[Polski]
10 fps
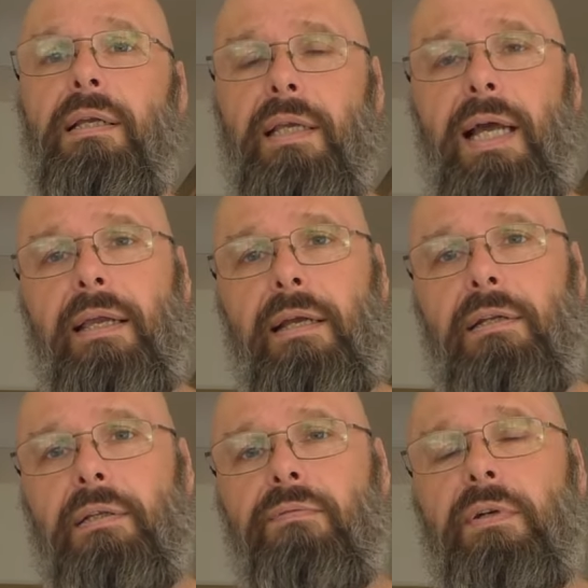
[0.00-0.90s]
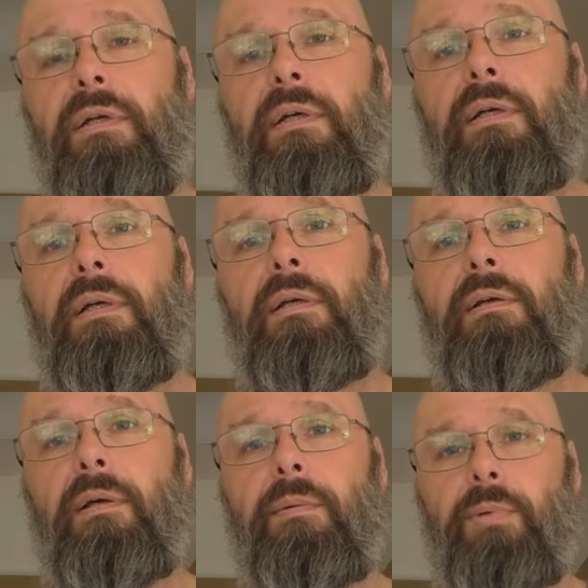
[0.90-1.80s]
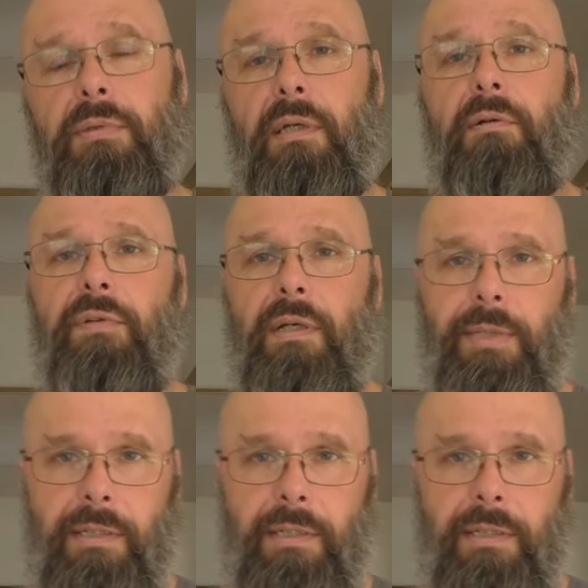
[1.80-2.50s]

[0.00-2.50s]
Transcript: jakie listwy e, postanowiłem